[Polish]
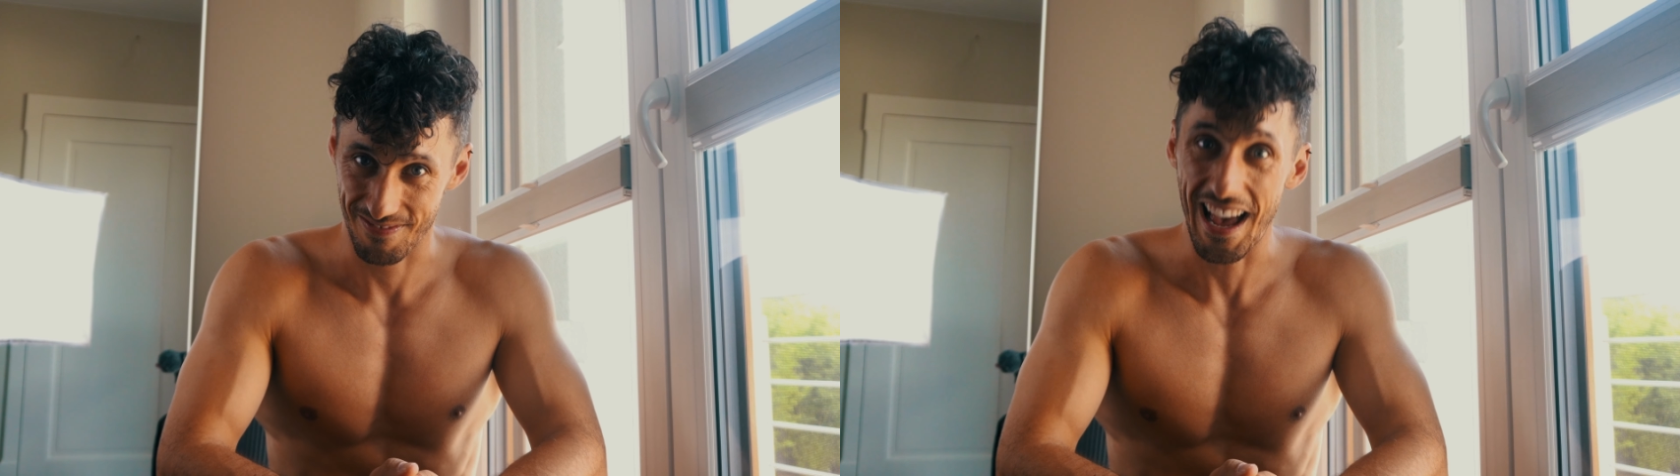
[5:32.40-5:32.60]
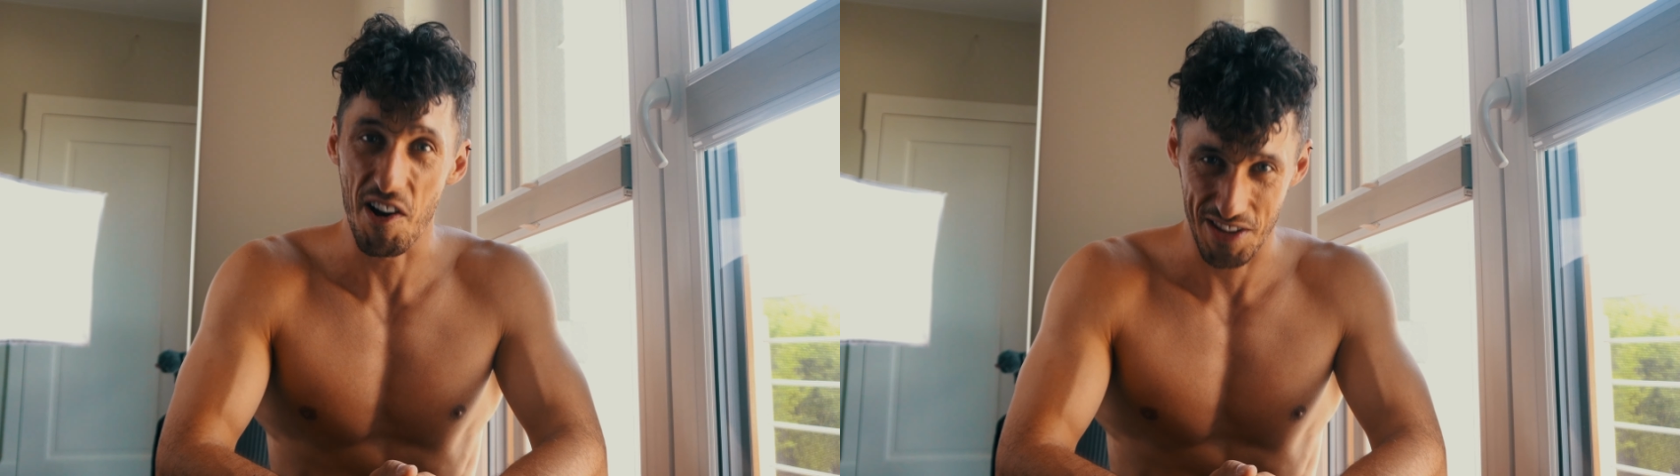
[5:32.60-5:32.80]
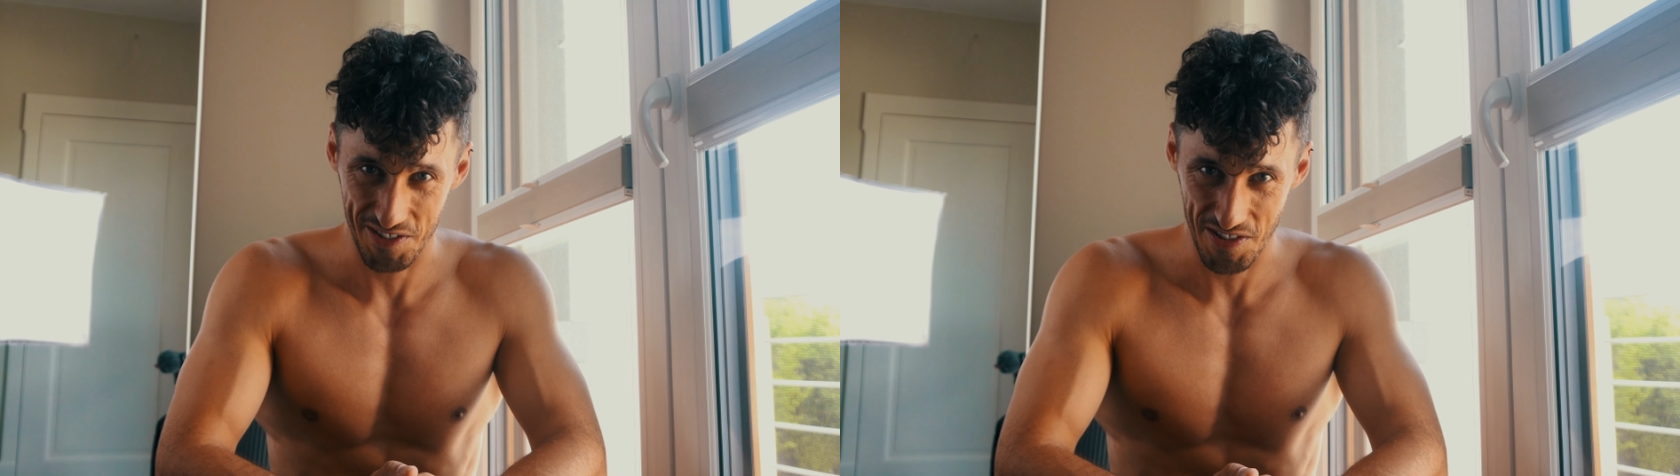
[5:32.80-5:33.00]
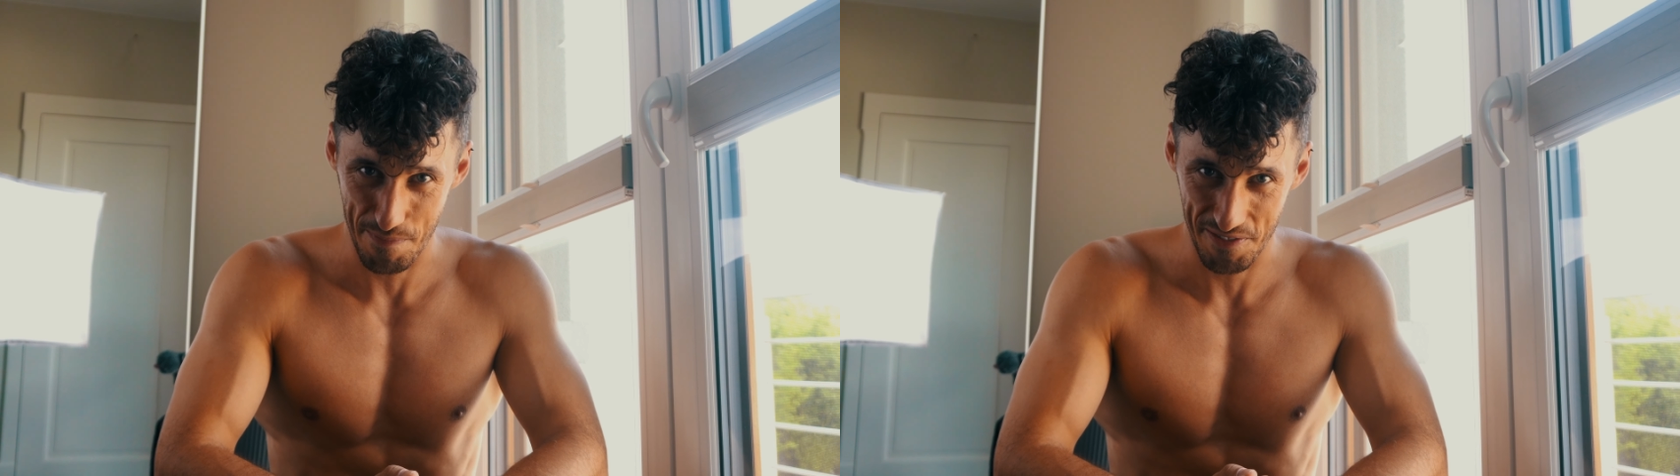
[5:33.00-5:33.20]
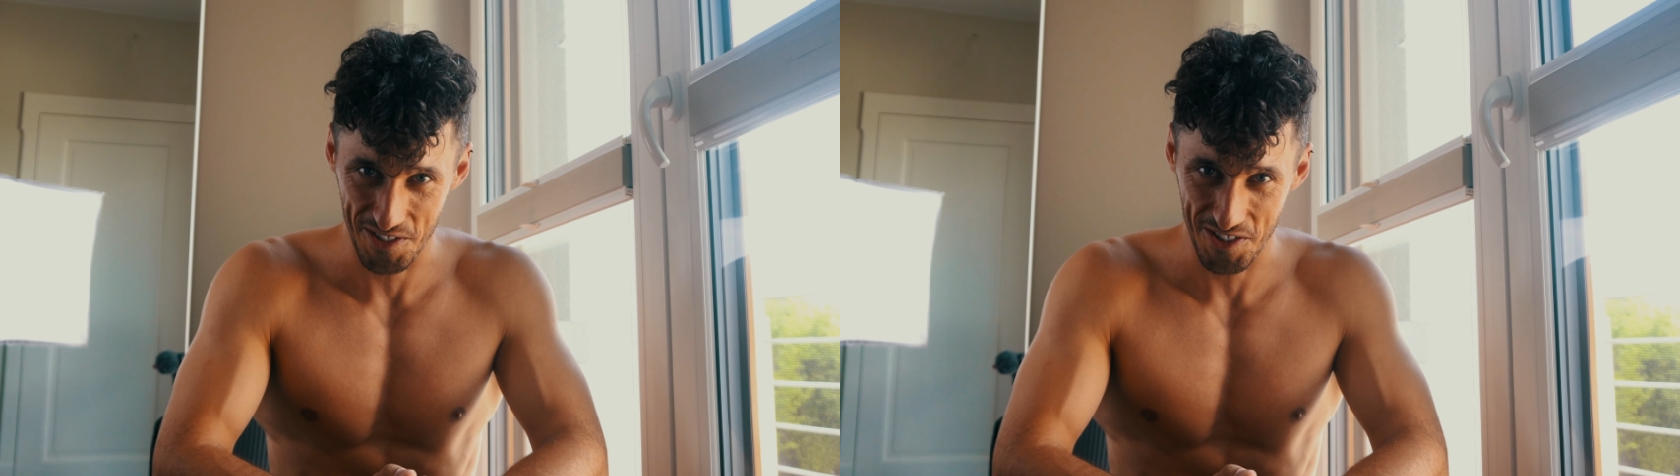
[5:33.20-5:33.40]
A ona to na
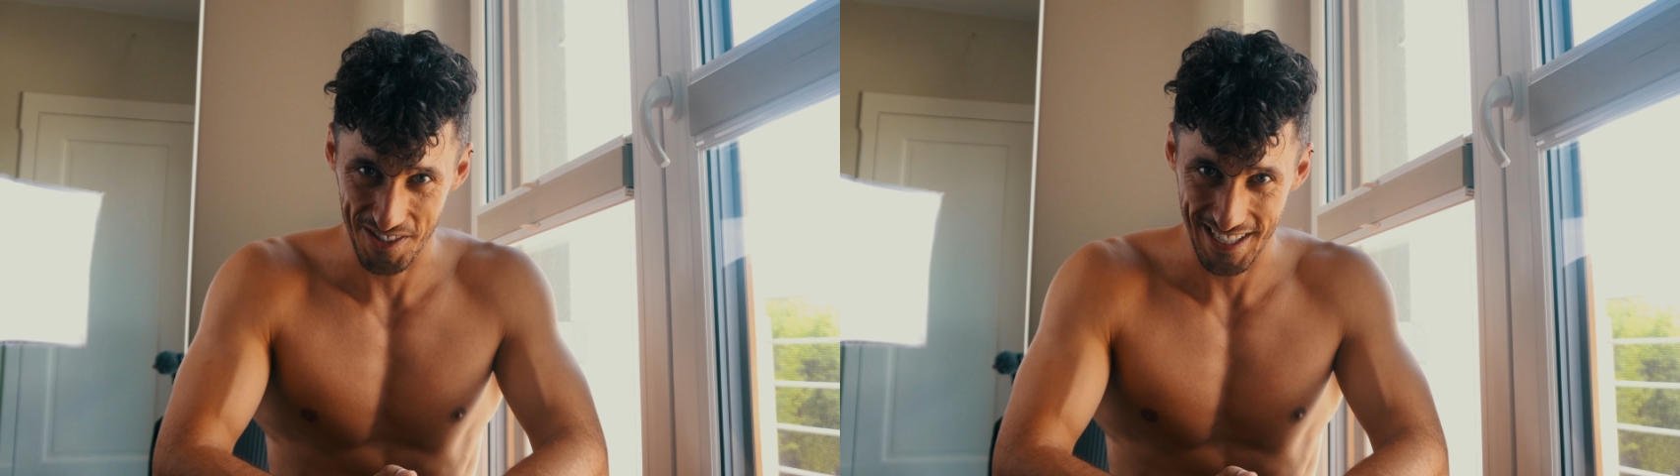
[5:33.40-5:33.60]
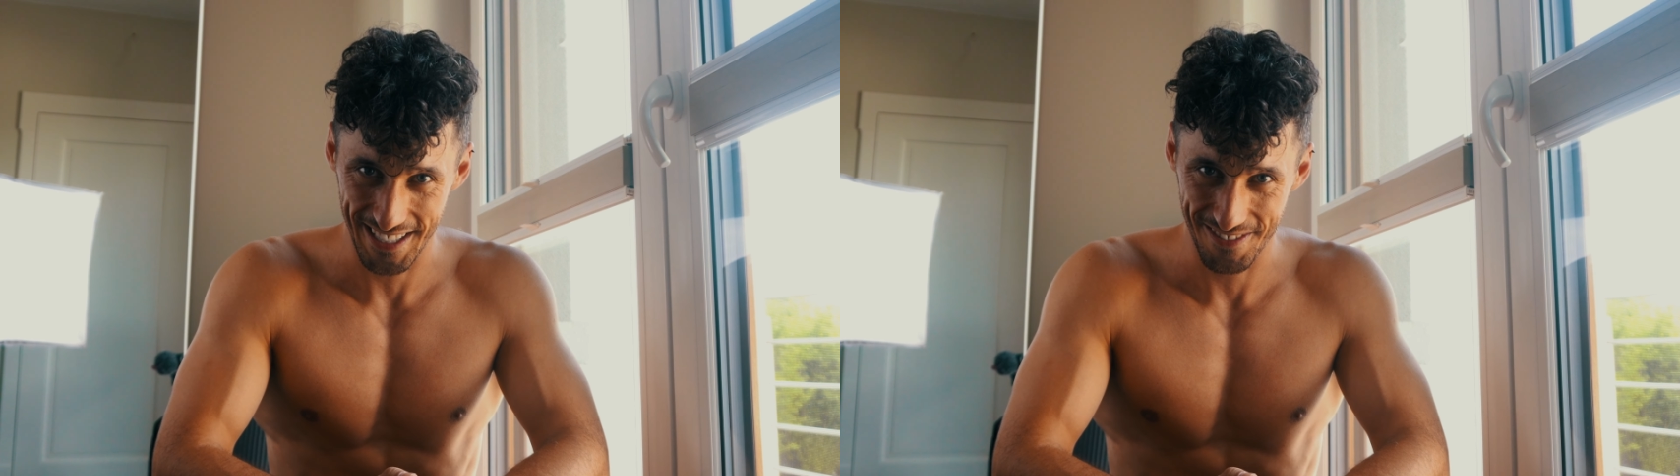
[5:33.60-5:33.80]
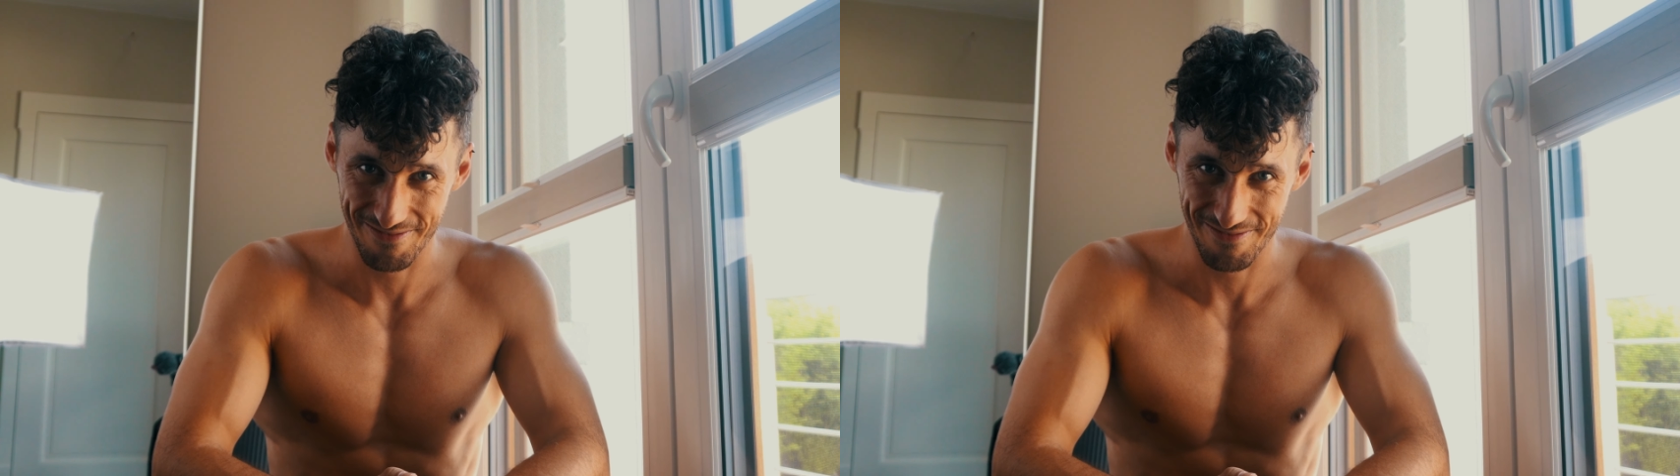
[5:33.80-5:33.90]
pewno doceni.